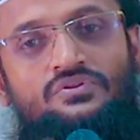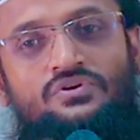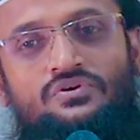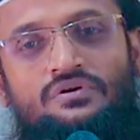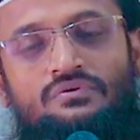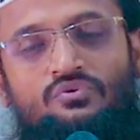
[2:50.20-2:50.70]

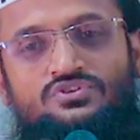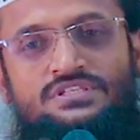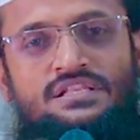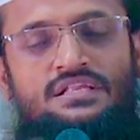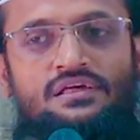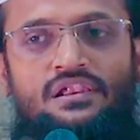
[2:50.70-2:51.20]
তো
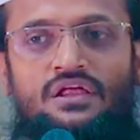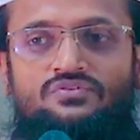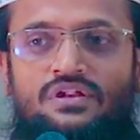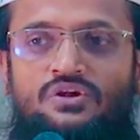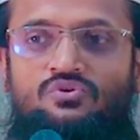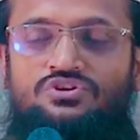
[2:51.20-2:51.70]
হোসেন নদী আল্লাহ
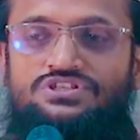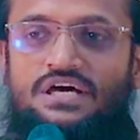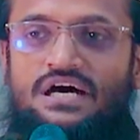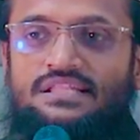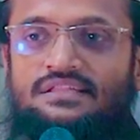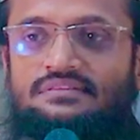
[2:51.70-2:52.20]
তালাহুর
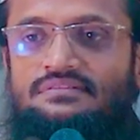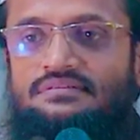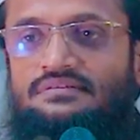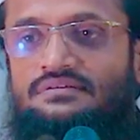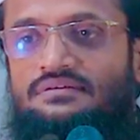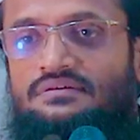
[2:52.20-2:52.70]
শাহাদাত
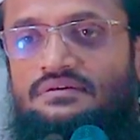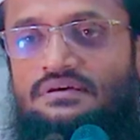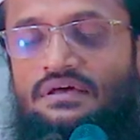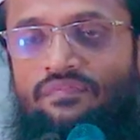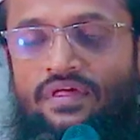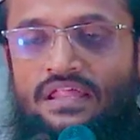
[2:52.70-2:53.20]

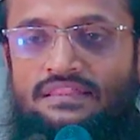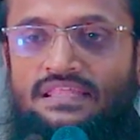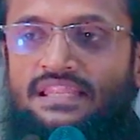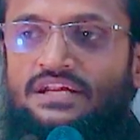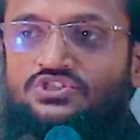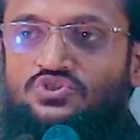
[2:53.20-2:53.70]
তিনি
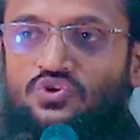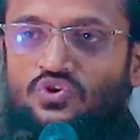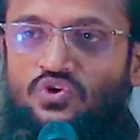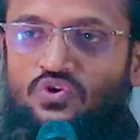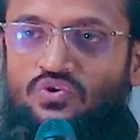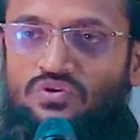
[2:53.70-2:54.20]
দিনের
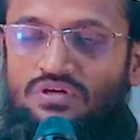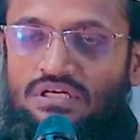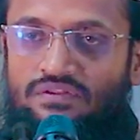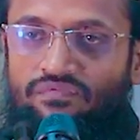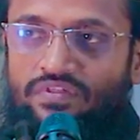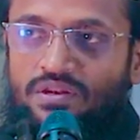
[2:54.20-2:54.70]
জন্য
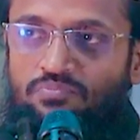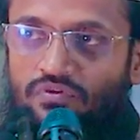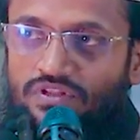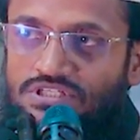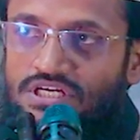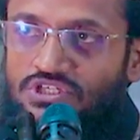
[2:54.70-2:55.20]
দিন
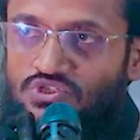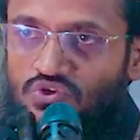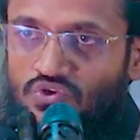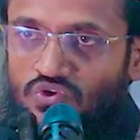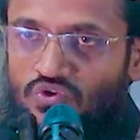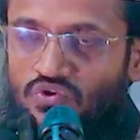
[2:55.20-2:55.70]
প্রতিষ্ঠার
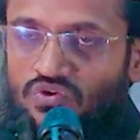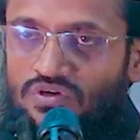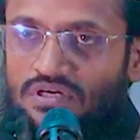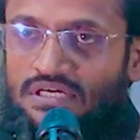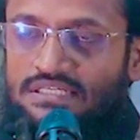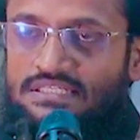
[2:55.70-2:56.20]
জন্য
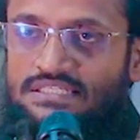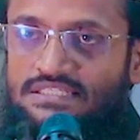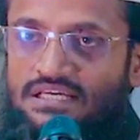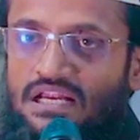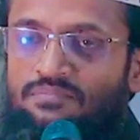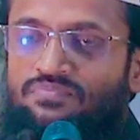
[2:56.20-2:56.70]

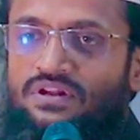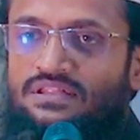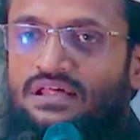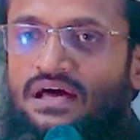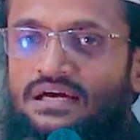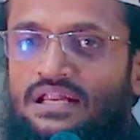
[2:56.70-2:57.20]
জালিমদের
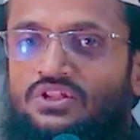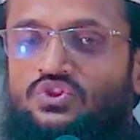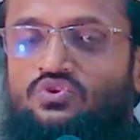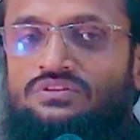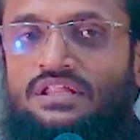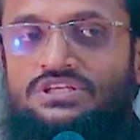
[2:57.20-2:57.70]
দ্বারা
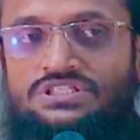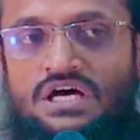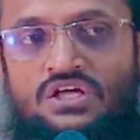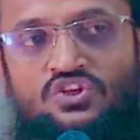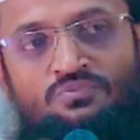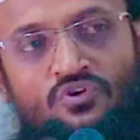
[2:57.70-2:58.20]
আক্রান্ত হয়ে তিনি
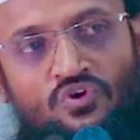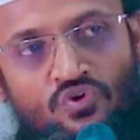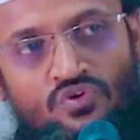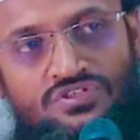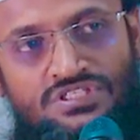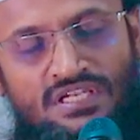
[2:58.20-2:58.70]
শাহাদত বরণ
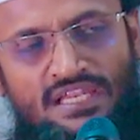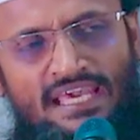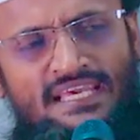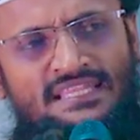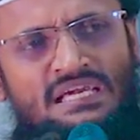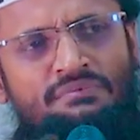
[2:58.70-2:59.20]
করেছেন
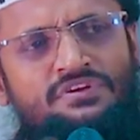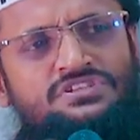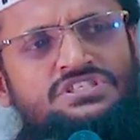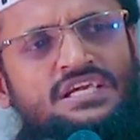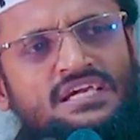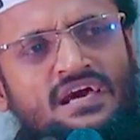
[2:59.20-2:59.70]
এখান থেকে আমাদের
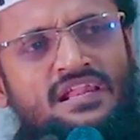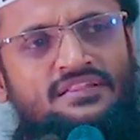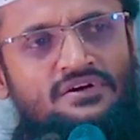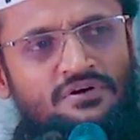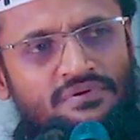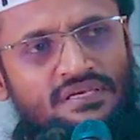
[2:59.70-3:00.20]
শিক্ষা
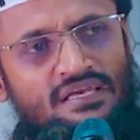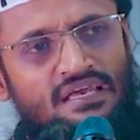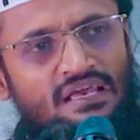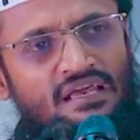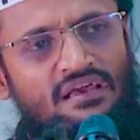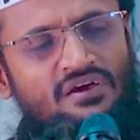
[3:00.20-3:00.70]
নিতে হবে
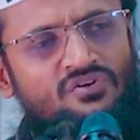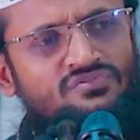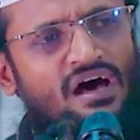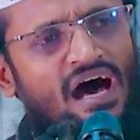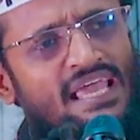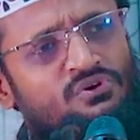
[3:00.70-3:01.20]

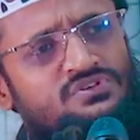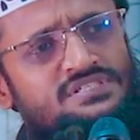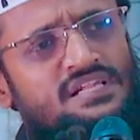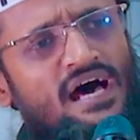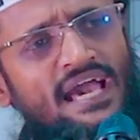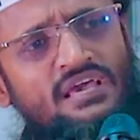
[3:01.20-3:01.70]
তো হাই
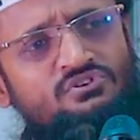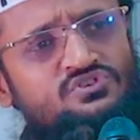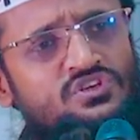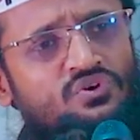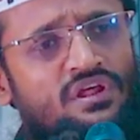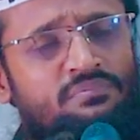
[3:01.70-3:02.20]
হোসেন হাই
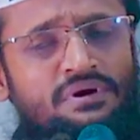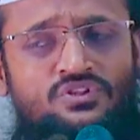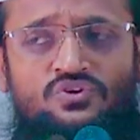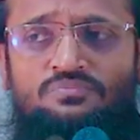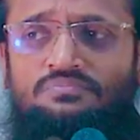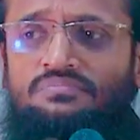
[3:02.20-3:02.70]
হোসেন করে এই
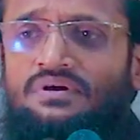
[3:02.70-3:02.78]
মাধ্যম